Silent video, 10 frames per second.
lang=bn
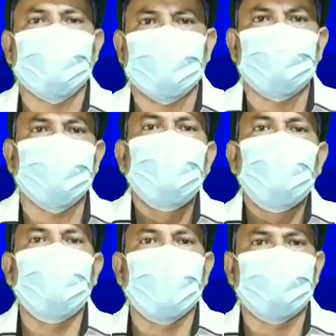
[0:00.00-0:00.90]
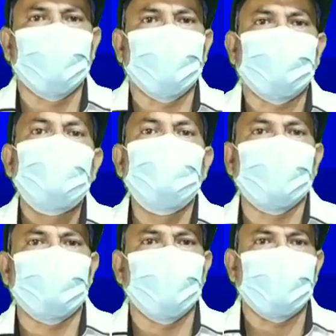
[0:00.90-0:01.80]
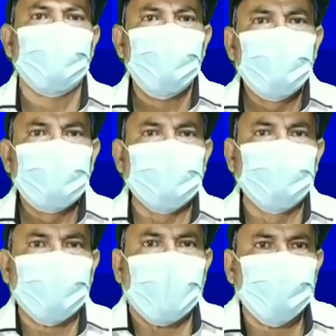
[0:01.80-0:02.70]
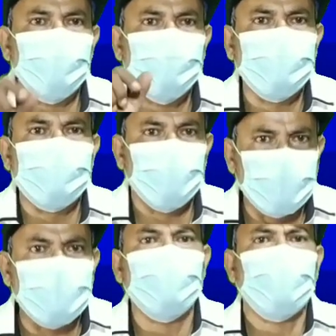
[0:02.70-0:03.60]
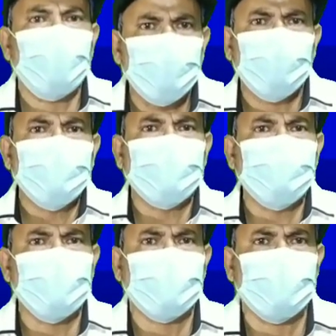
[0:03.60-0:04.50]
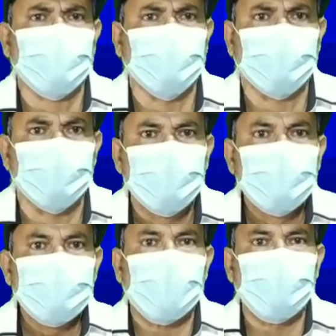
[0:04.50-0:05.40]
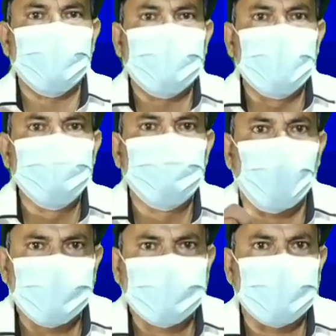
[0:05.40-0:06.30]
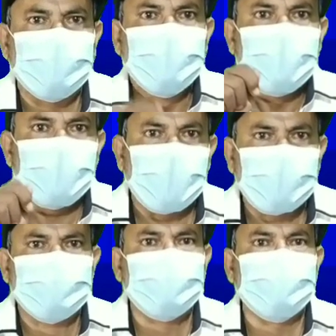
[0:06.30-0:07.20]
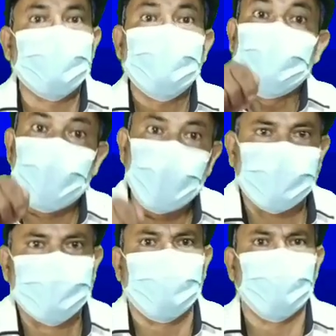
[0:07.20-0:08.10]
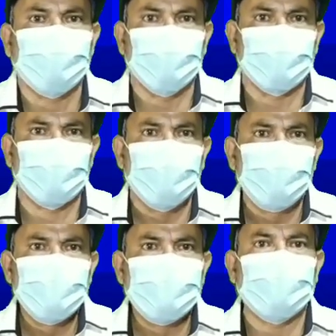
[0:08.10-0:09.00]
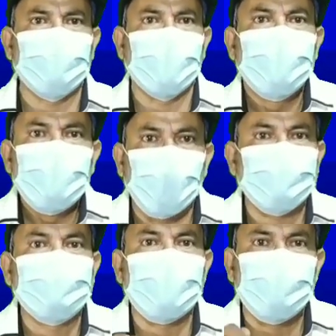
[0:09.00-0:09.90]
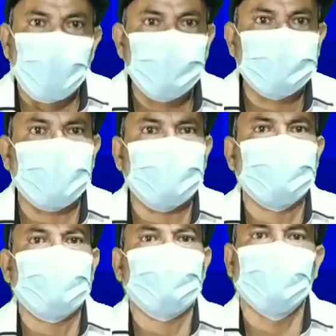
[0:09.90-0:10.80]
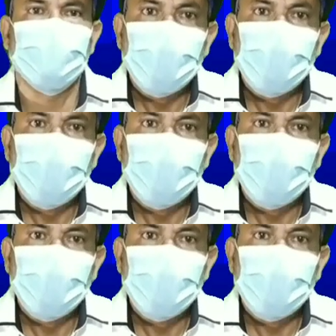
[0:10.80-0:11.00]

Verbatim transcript: আসা যাবে বারবার বারবার কিন্তু শাসক যদি প্রকৃত গণতন্ত্রে বিশ্বাসী হতো তাহলে এই পথে হাঁটতে লজ্জাবোধ করত। কেননা লজ্জার বোধটা আসে আসলে